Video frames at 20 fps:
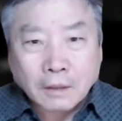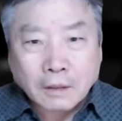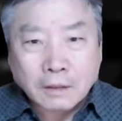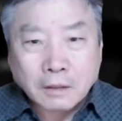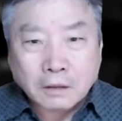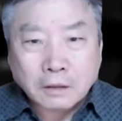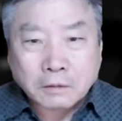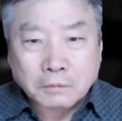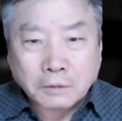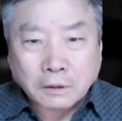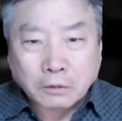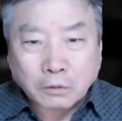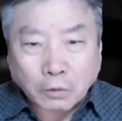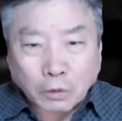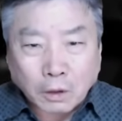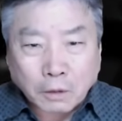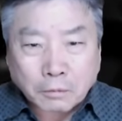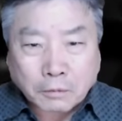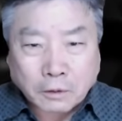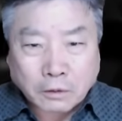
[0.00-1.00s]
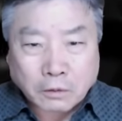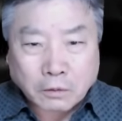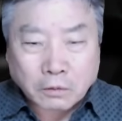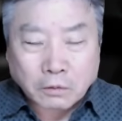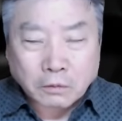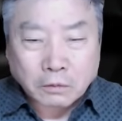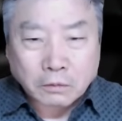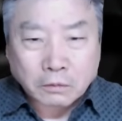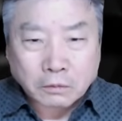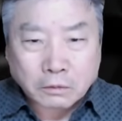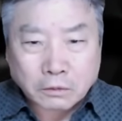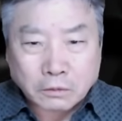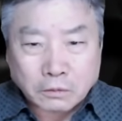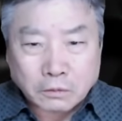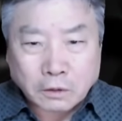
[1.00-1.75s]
그렇지만 놀랍게도 그